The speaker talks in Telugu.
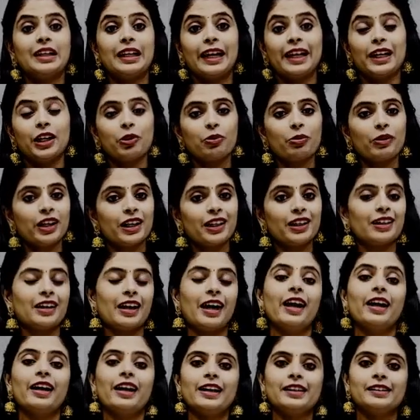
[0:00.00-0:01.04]
లైట్ వెయిట్
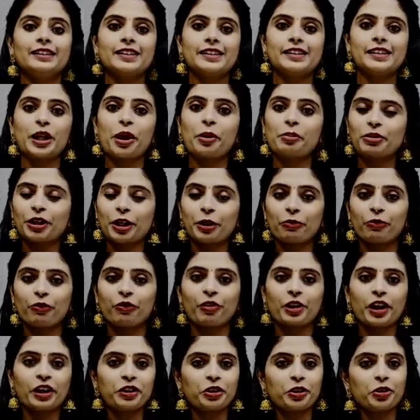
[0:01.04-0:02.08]
అండ్ అట్ ద సేమ్ టైం
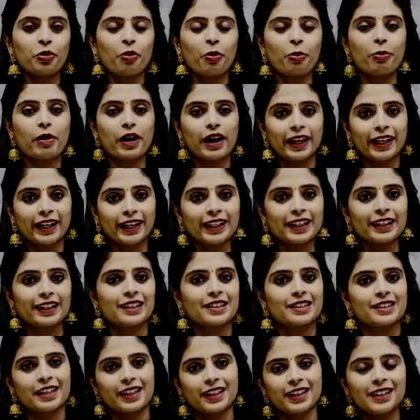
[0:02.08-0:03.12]
రెండు బ్రైట్
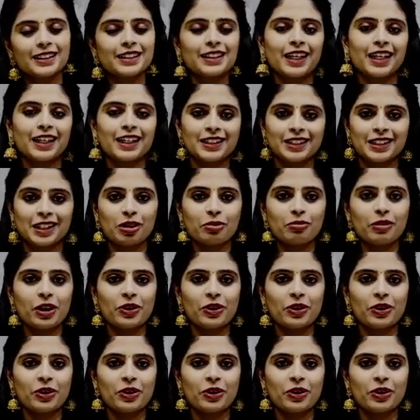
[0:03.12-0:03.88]
కలర్స్ కదా చాలా చాలా